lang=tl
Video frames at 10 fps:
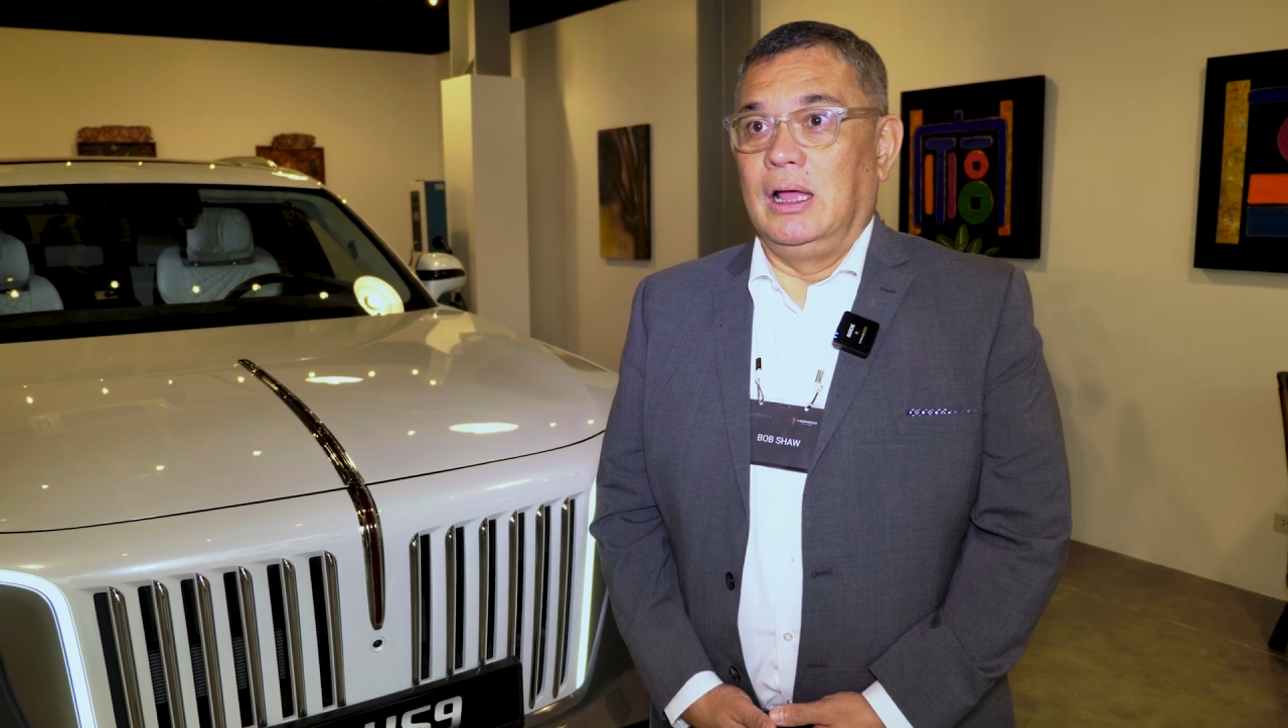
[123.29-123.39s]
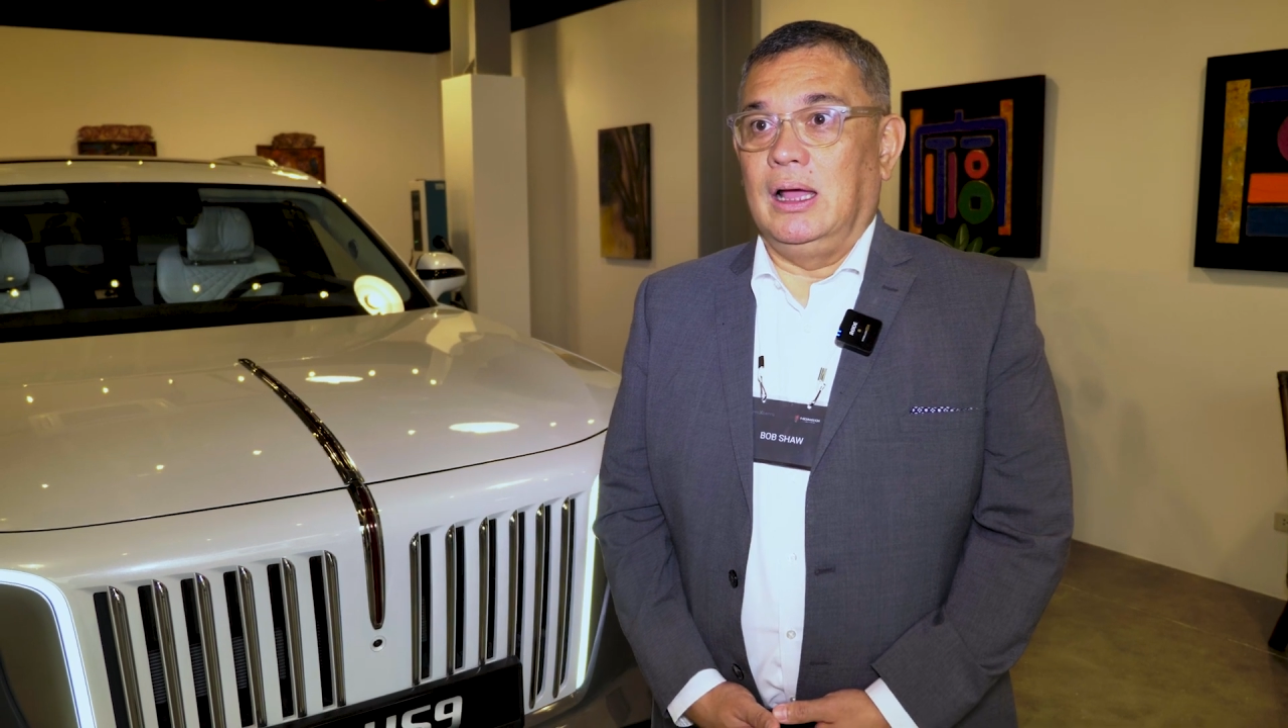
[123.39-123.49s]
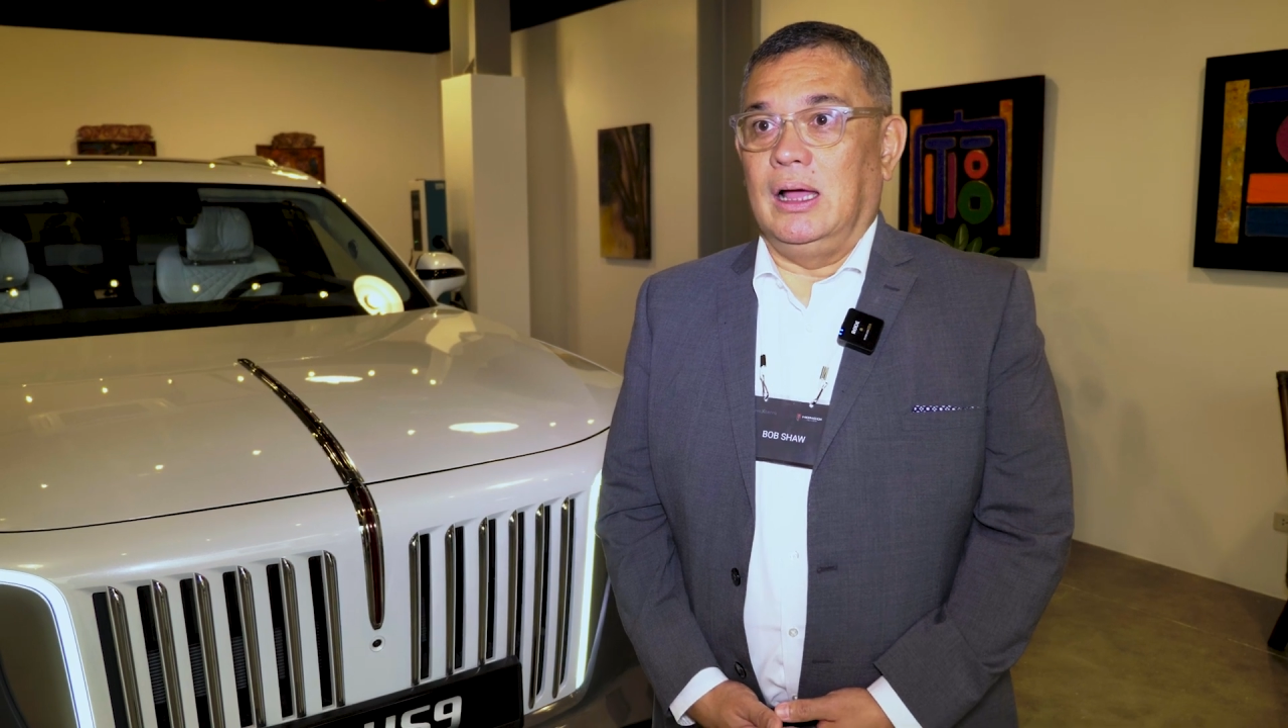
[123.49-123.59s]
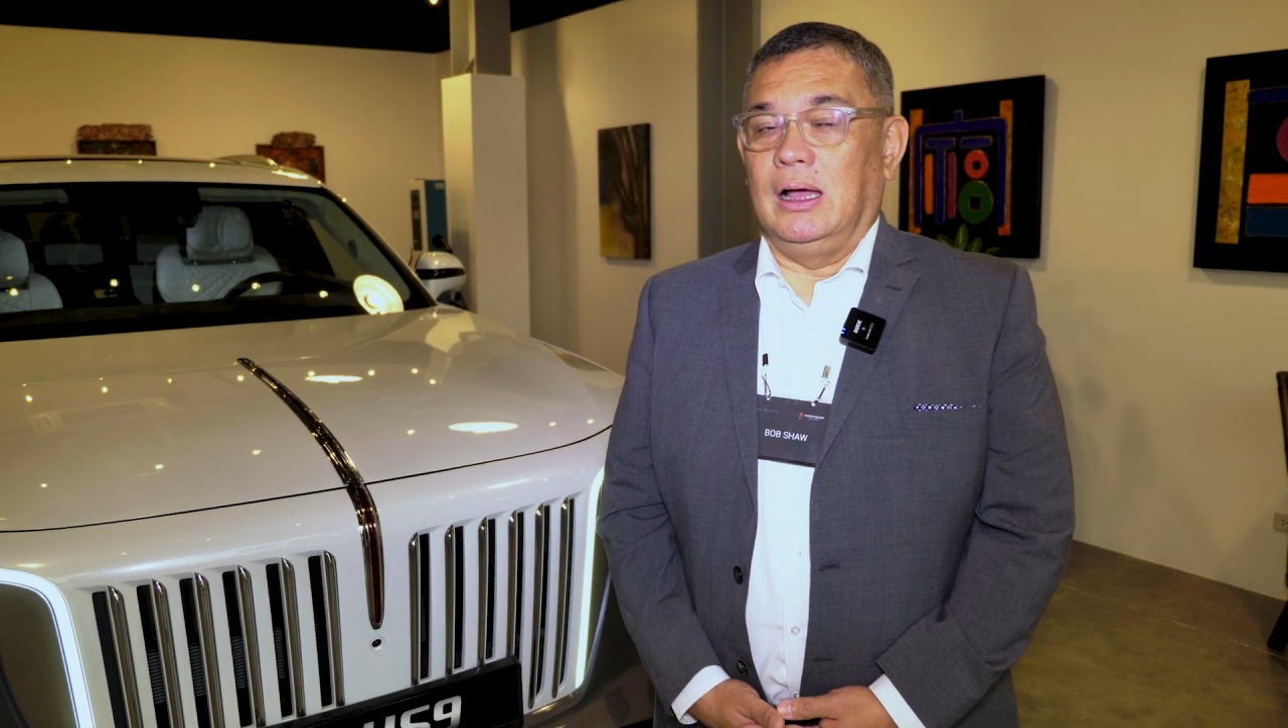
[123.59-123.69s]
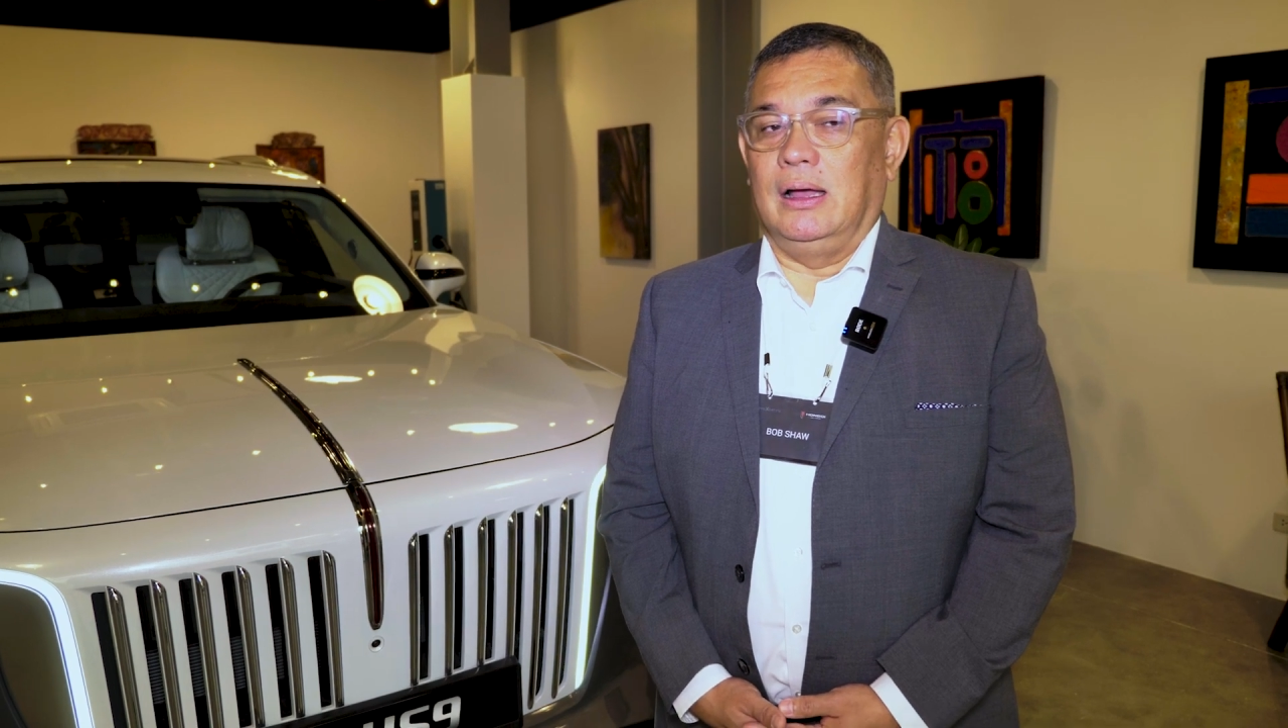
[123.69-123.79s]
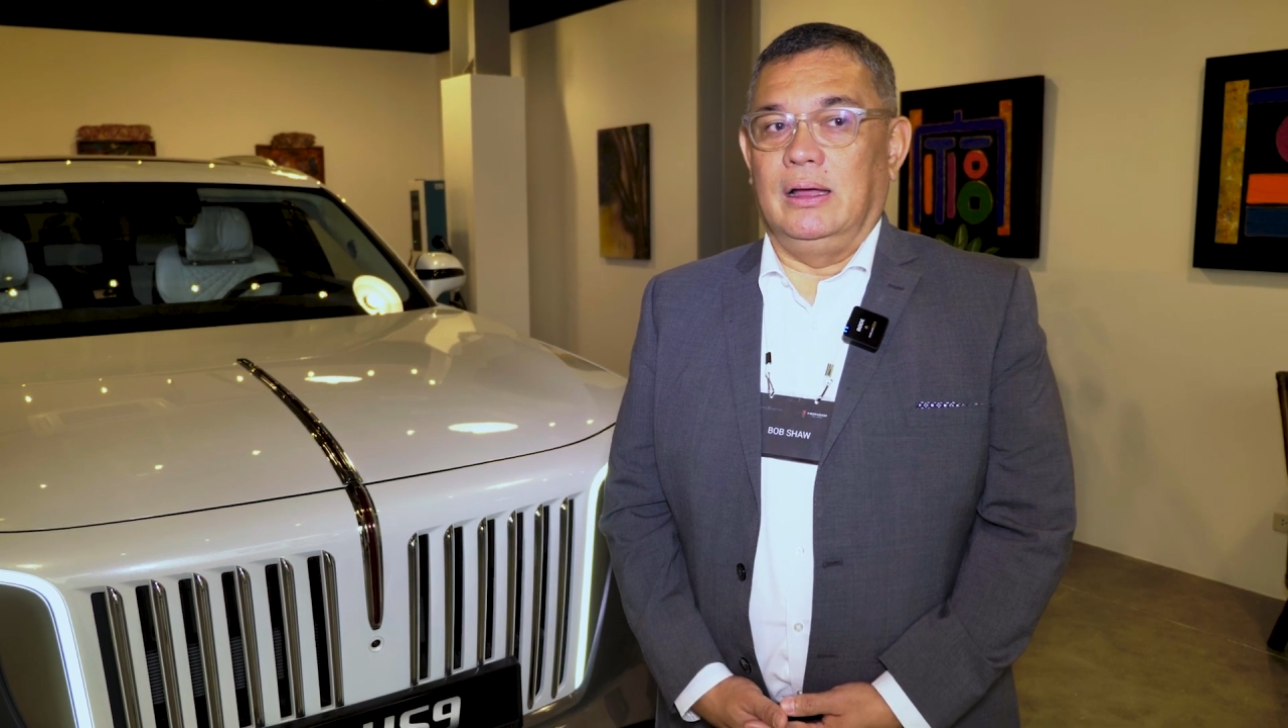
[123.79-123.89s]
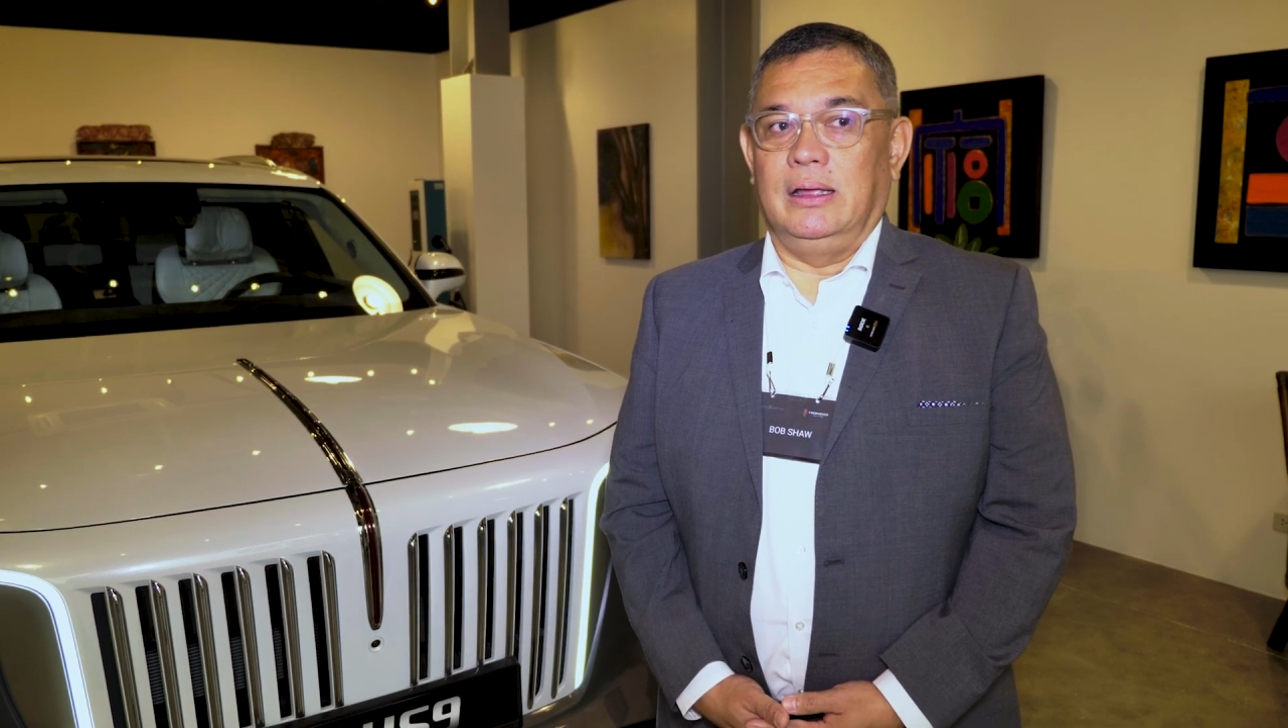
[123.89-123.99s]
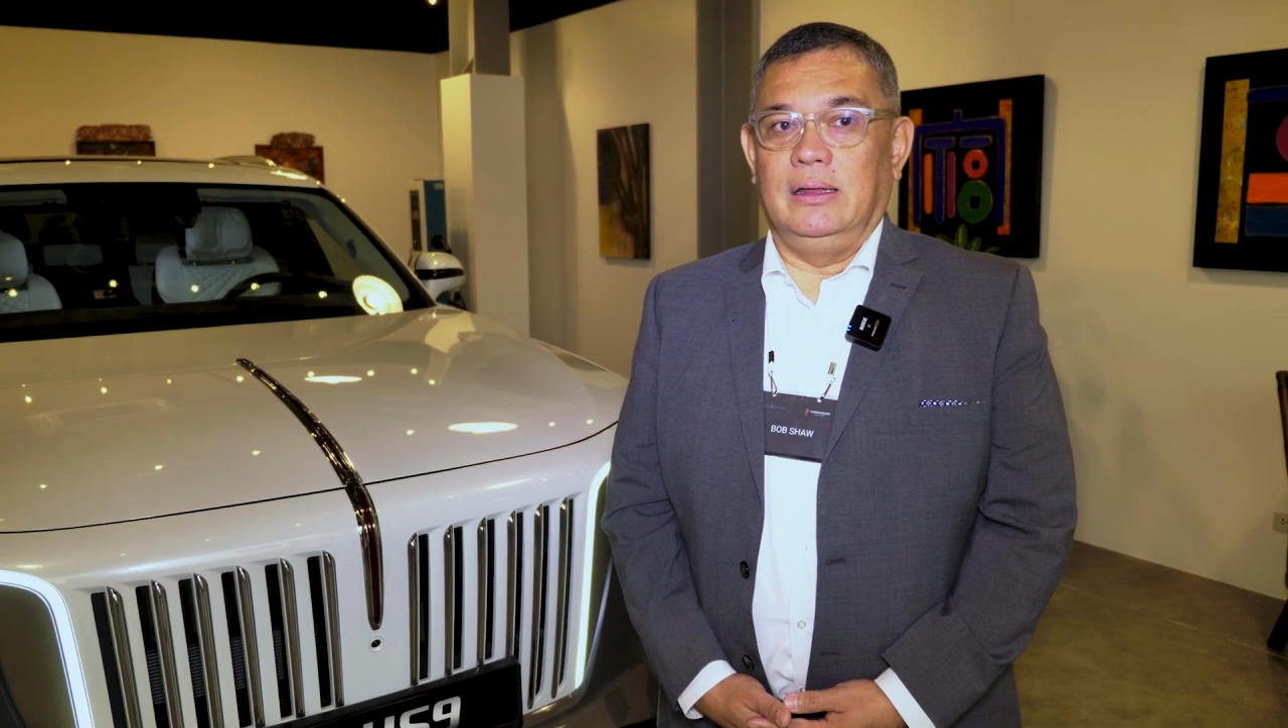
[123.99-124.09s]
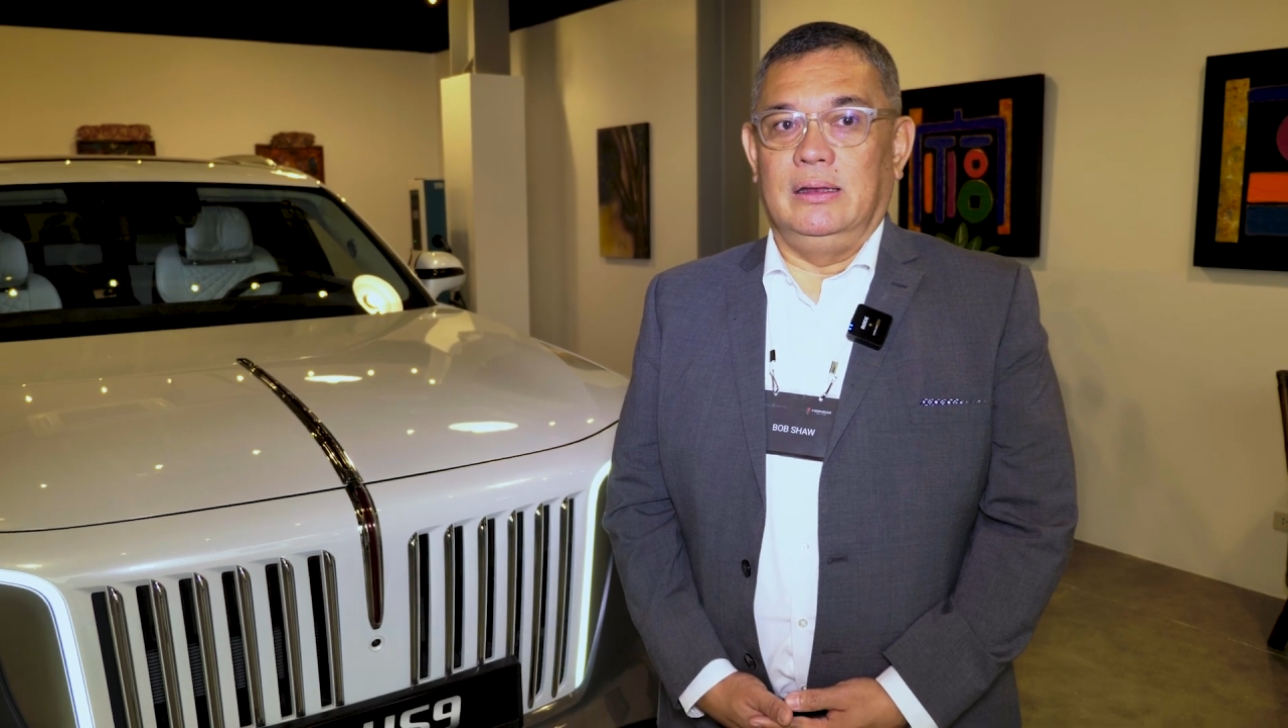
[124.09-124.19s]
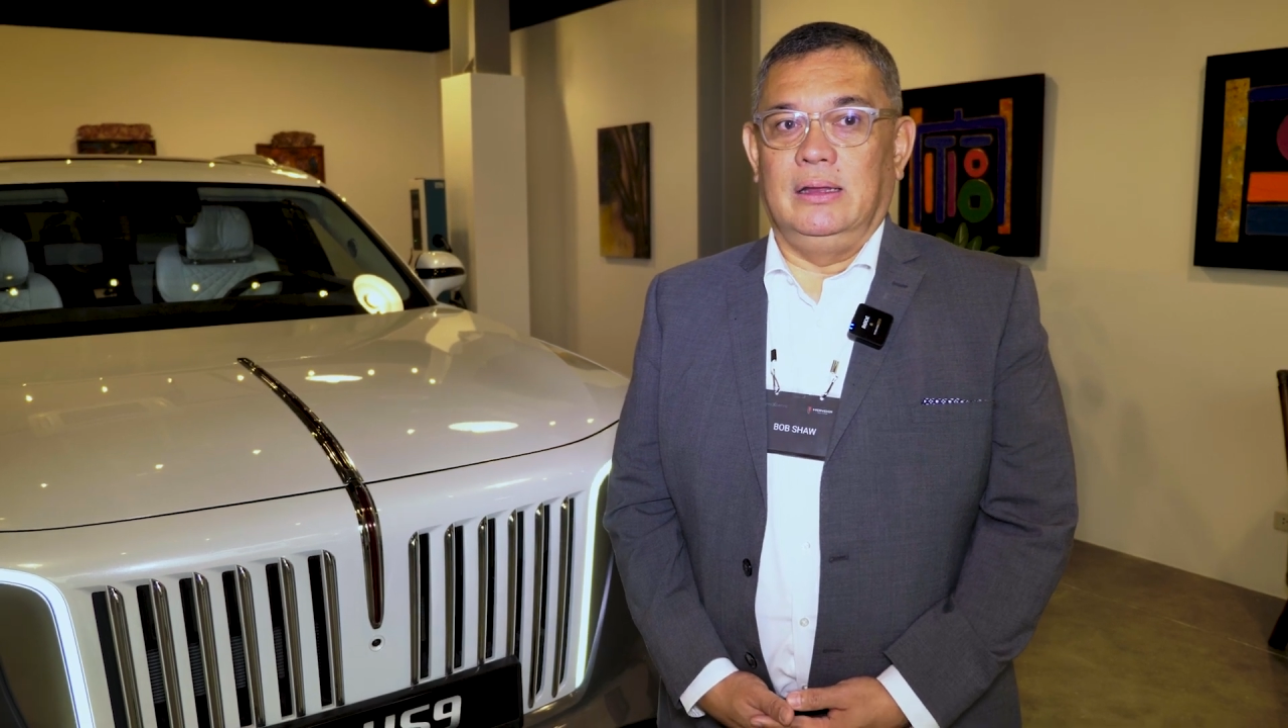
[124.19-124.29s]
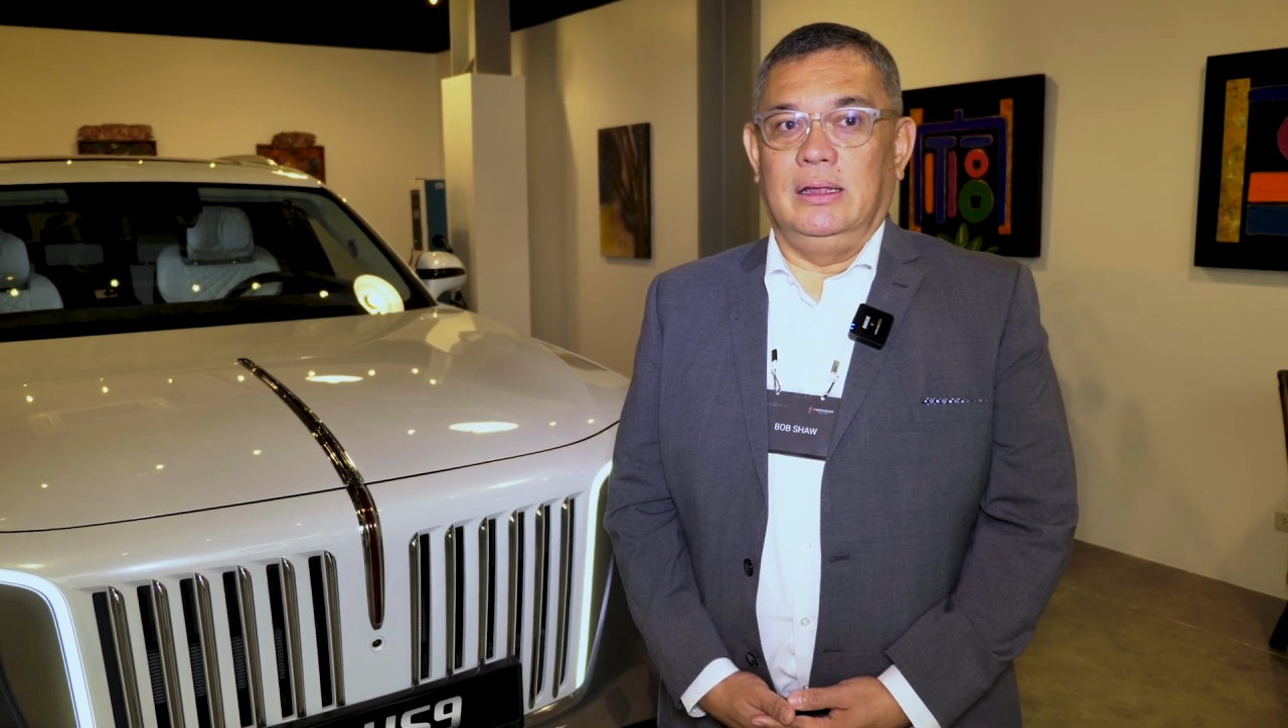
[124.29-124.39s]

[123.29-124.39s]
uh, in,